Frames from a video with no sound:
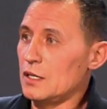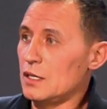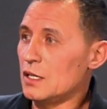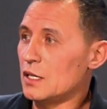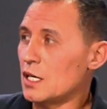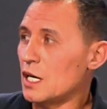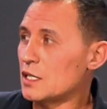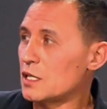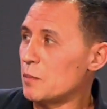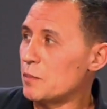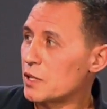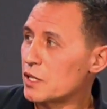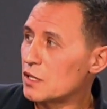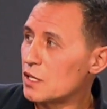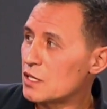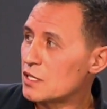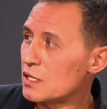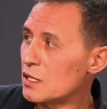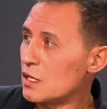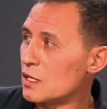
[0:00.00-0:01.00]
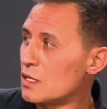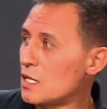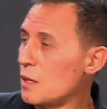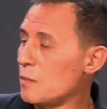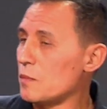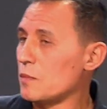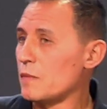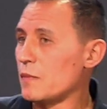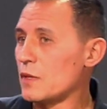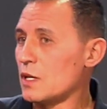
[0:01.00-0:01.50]
И как-то пригласили
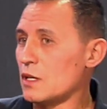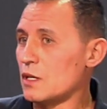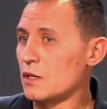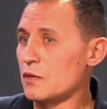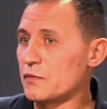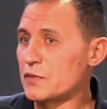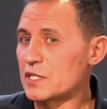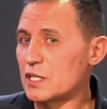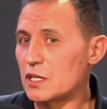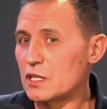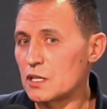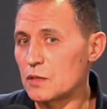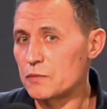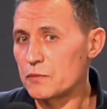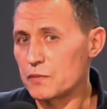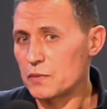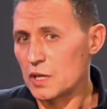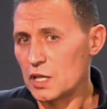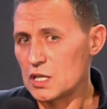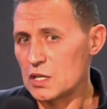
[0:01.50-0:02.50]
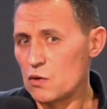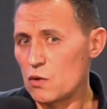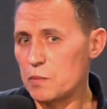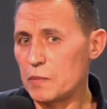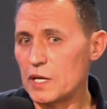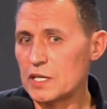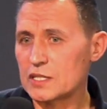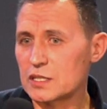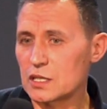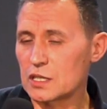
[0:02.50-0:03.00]
нам э, в церковь одного
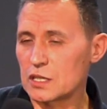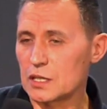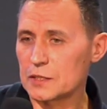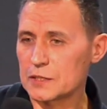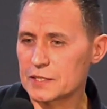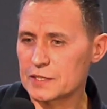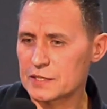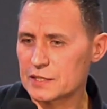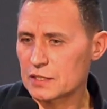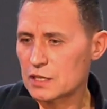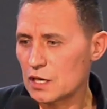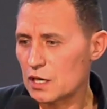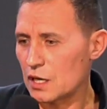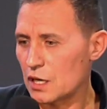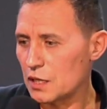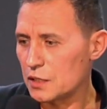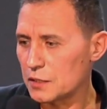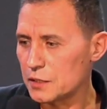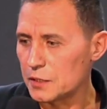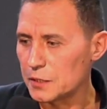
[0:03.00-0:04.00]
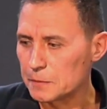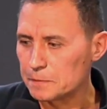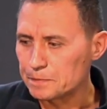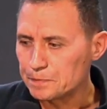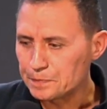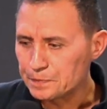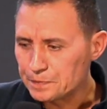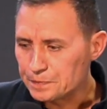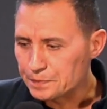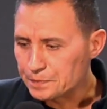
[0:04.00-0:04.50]
пастора с Караганды –
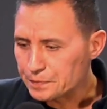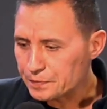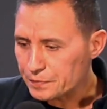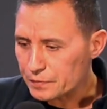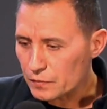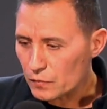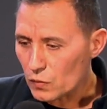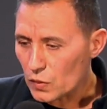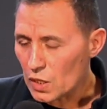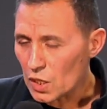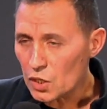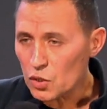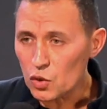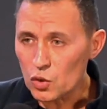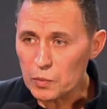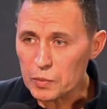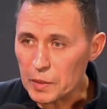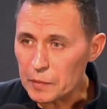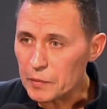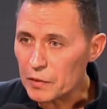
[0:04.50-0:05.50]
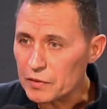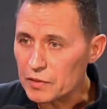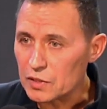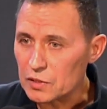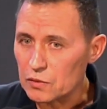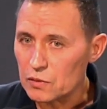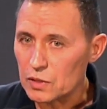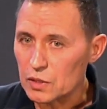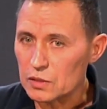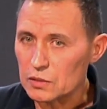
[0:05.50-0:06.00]
и он
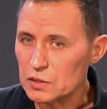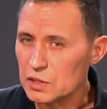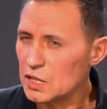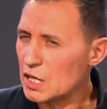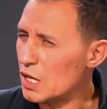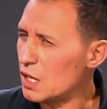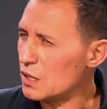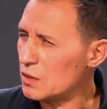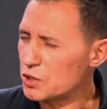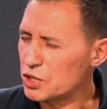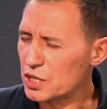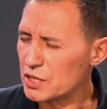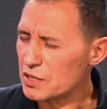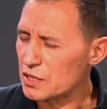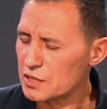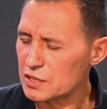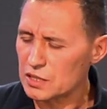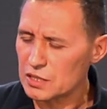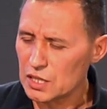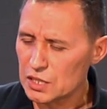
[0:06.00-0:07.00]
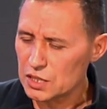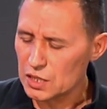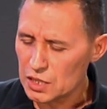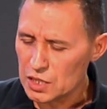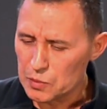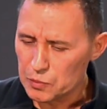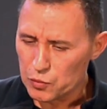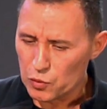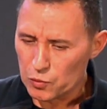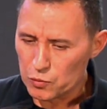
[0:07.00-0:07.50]
проповедовал. Я, честно сказать, я
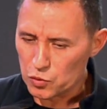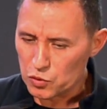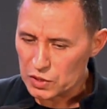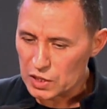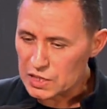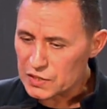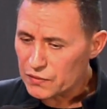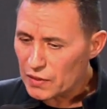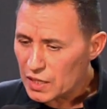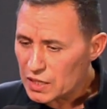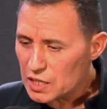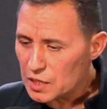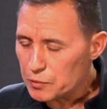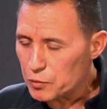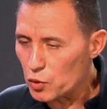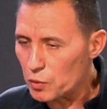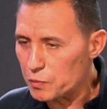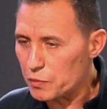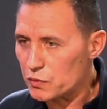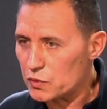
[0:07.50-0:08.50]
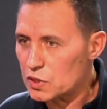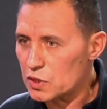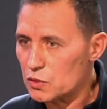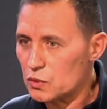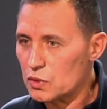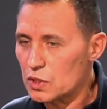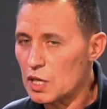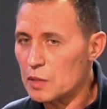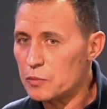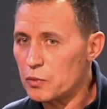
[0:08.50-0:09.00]
не помню название проповеди,
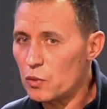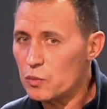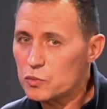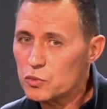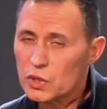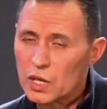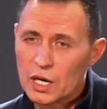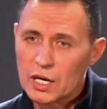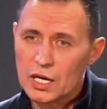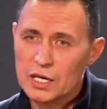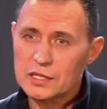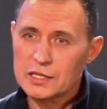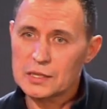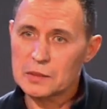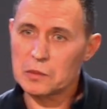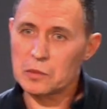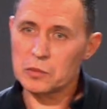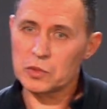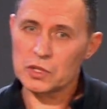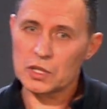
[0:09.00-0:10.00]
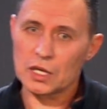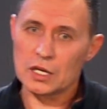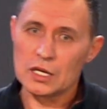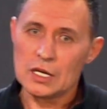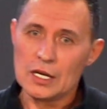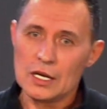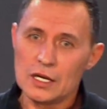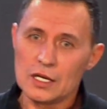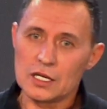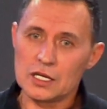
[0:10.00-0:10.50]
но я помню, какая тема была.
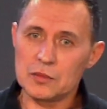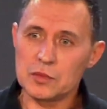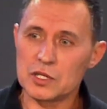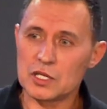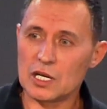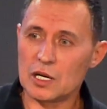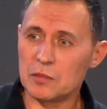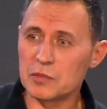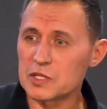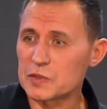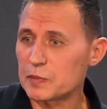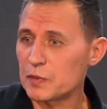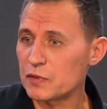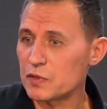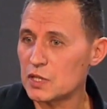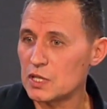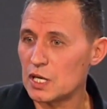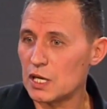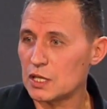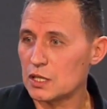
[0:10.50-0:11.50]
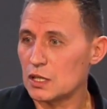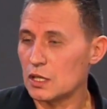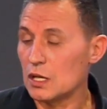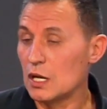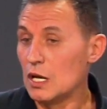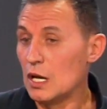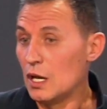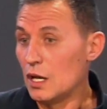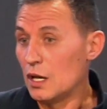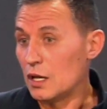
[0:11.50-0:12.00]
Именно об исповедании.
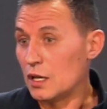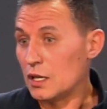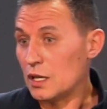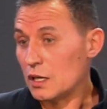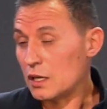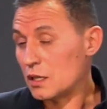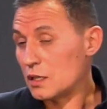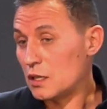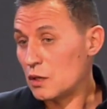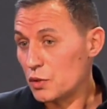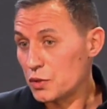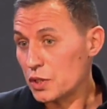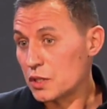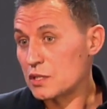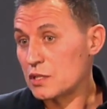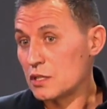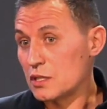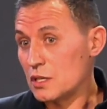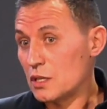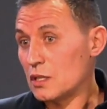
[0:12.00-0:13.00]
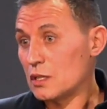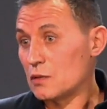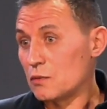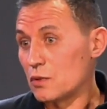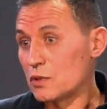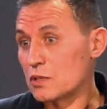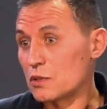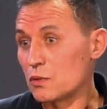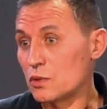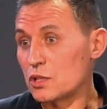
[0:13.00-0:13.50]
я когда вот так сидел,
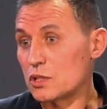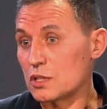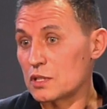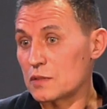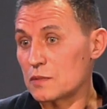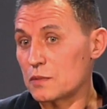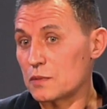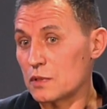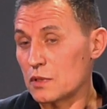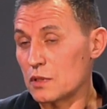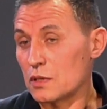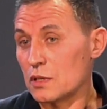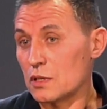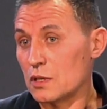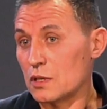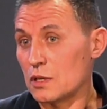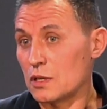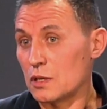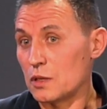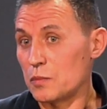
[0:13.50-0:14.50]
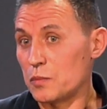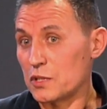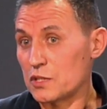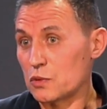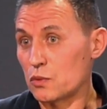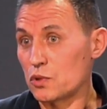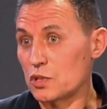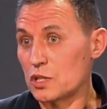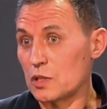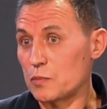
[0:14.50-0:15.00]
его слушал, э,
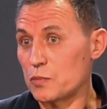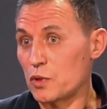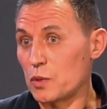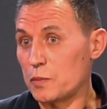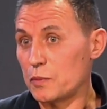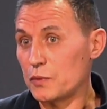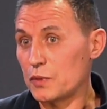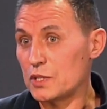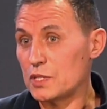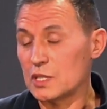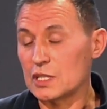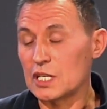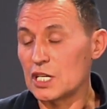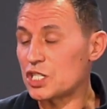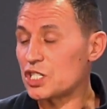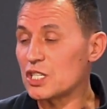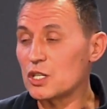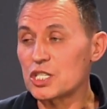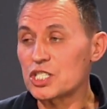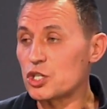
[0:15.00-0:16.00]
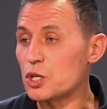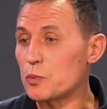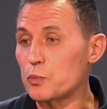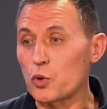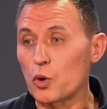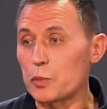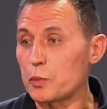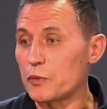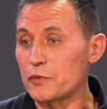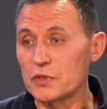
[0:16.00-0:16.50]
послушал проповедь, и даже еще
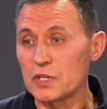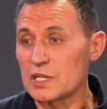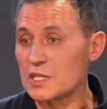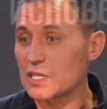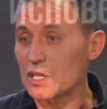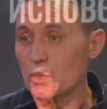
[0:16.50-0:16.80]
проповедь не